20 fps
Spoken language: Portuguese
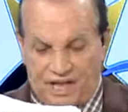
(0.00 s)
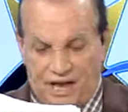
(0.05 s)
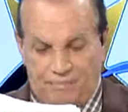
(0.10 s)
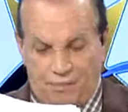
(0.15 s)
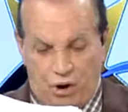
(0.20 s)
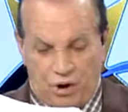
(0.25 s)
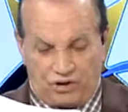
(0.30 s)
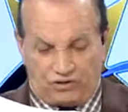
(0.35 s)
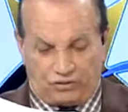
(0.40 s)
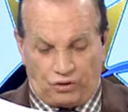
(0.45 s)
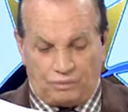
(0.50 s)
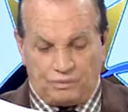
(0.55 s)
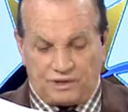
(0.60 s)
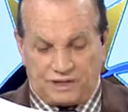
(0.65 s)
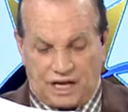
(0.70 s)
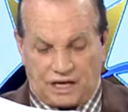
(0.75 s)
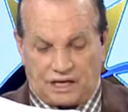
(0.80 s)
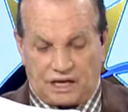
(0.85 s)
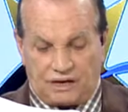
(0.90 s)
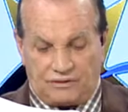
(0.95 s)
é bom, esse
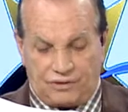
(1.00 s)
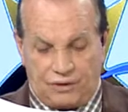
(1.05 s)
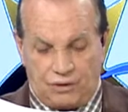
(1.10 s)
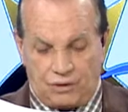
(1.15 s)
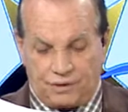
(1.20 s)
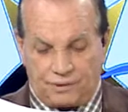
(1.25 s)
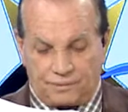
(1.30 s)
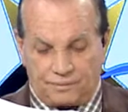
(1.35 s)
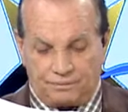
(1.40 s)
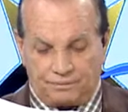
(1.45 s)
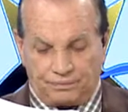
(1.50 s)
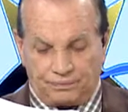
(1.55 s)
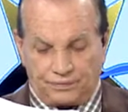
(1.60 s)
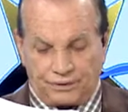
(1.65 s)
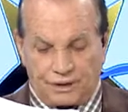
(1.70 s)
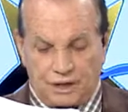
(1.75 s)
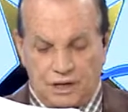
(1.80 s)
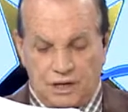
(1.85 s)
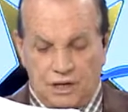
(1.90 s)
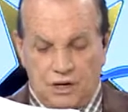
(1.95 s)
zumbido aqui, viu?
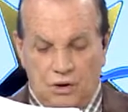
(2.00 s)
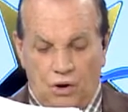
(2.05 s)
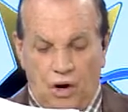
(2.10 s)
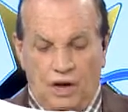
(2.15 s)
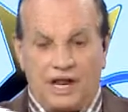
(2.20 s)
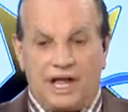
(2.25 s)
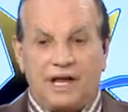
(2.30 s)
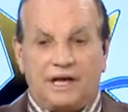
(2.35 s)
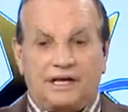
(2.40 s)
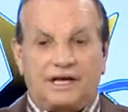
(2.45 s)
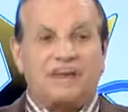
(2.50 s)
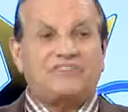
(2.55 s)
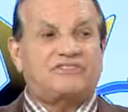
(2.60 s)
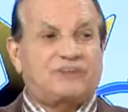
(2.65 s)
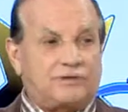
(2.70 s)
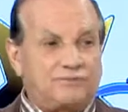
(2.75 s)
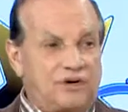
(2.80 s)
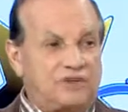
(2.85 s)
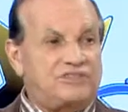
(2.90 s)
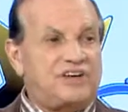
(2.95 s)
Olha aí, quer,
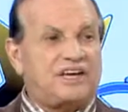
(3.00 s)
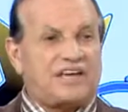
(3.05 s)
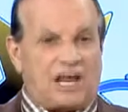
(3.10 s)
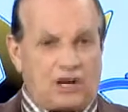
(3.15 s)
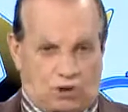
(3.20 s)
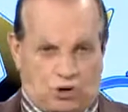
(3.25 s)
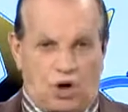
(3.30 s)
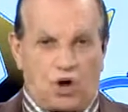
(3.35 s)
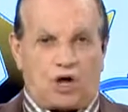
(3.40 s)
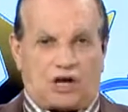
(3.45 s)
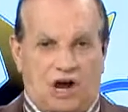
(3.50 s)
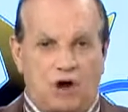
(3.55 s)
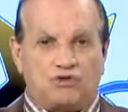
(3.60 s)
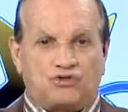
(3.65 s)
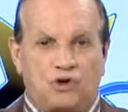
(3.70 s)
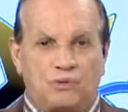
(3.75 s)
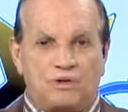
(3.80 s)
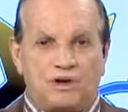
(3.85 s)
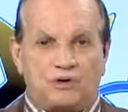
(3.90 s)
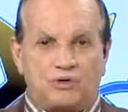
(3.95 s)
você quer colocar
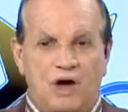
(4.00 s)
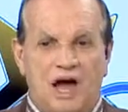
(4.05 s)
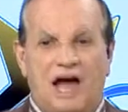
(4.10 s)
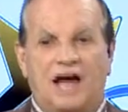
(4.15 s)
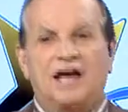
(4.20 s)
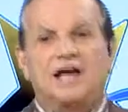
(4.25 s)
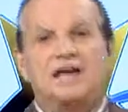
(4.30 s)
um zumbido no ar?